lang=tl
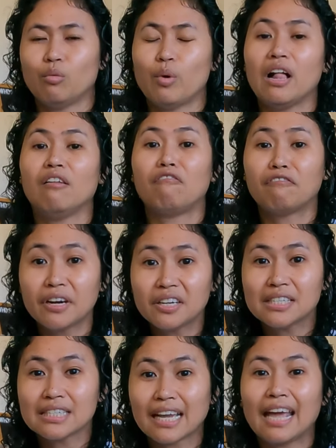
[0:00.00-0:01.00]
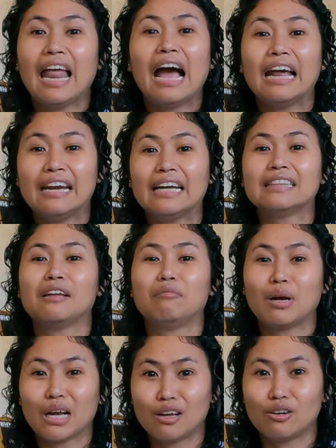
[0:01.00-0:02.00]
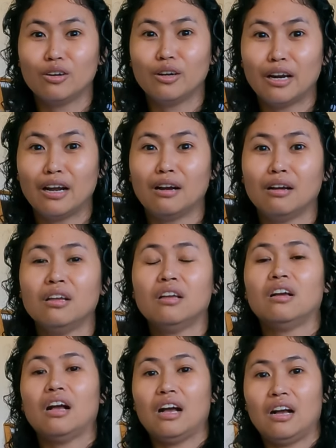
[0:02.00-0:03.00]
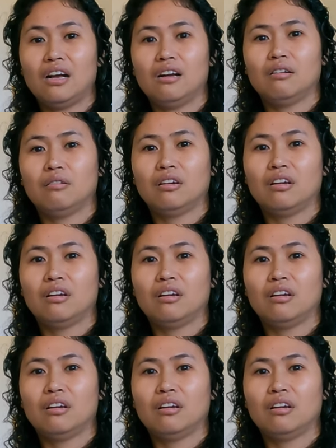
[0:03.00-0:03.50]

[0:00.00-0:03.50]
Well, first, kailangan natin magkaroon ng uh,